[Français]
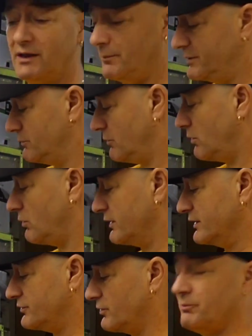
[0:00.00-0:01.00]
assez rapidement
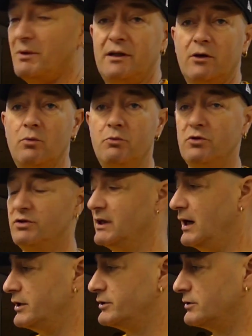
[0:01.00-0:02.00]
et sans mettre des coupes de
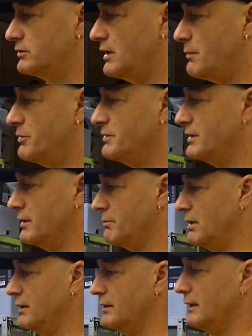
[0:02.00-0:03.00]
serrage
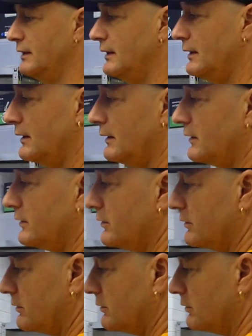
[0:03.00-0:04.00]
abominables.
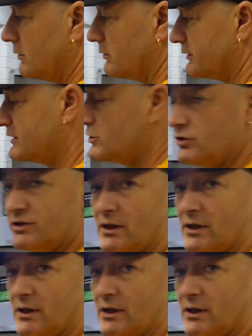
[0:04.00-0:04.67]
Tige de